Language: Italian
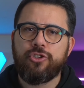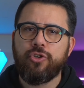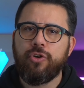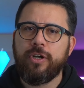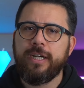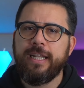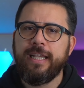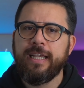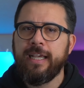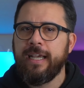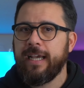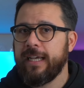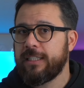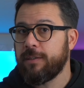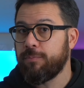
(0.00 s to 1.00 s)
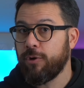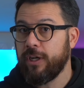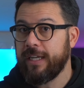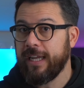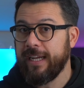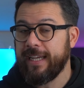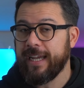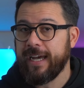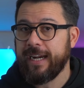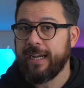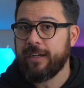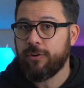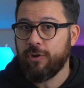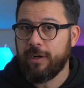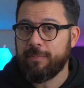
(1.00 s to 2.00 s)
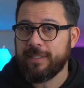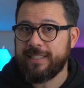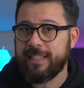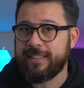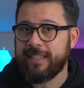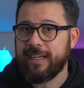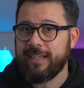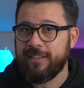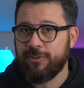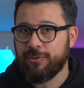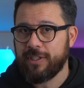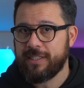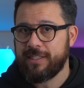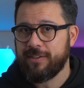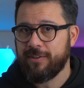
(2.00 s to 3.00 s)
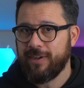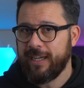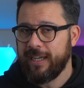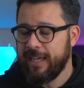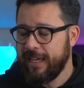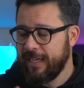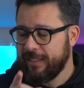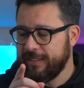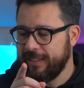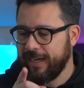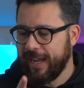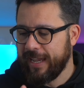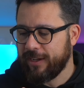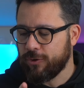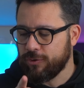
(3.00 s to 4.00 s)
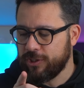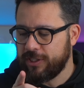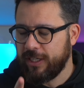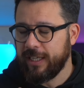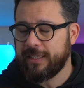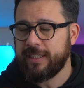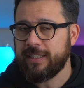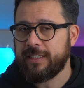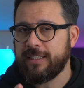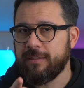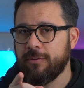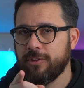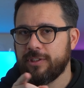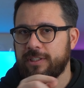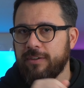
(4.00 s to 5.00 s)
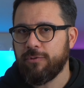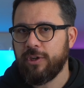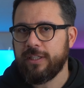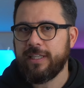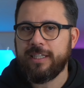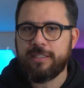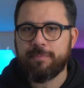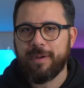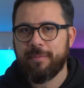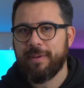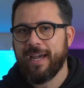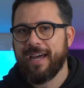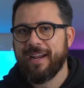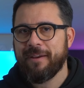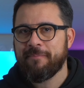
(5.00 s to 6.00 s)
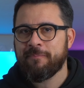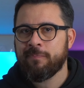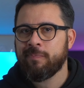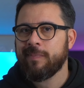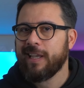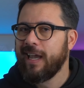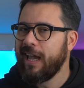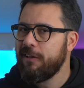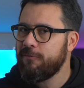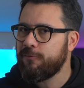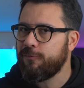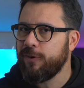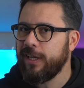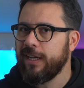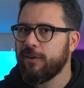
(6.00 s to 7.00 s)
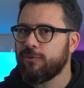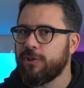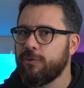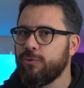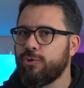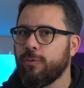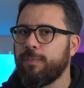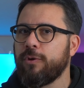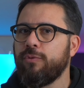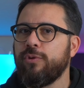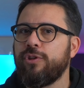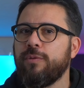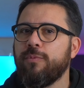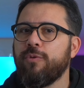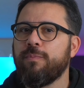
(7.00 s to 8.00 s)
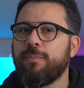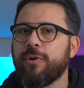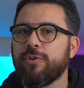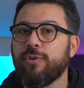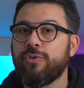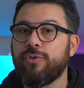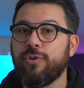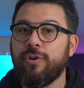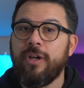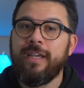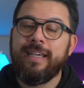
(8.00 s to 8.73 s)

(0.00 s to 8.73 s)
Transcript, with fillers: giorni e si può ricaricare con la basetta in dotazione. Direi consigliatissimo se volete risparmiare. E infine ho ottenuto per ultimo un prodotto